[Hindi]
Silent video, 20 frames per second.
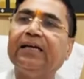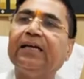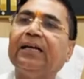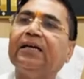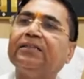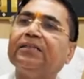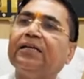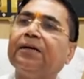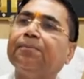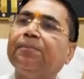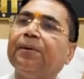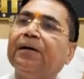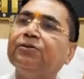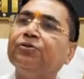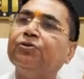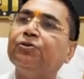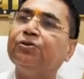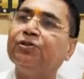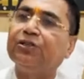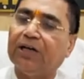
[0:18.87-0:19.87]
तेरह हजार
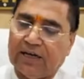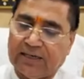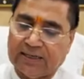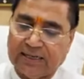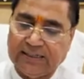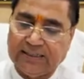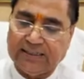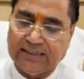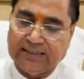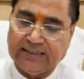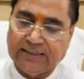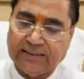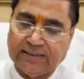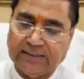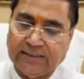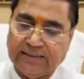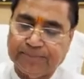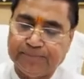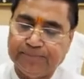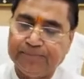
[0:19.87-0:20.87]
पाँच सौ चार कैंडिडेट
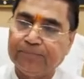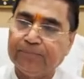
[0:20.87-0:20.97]
थे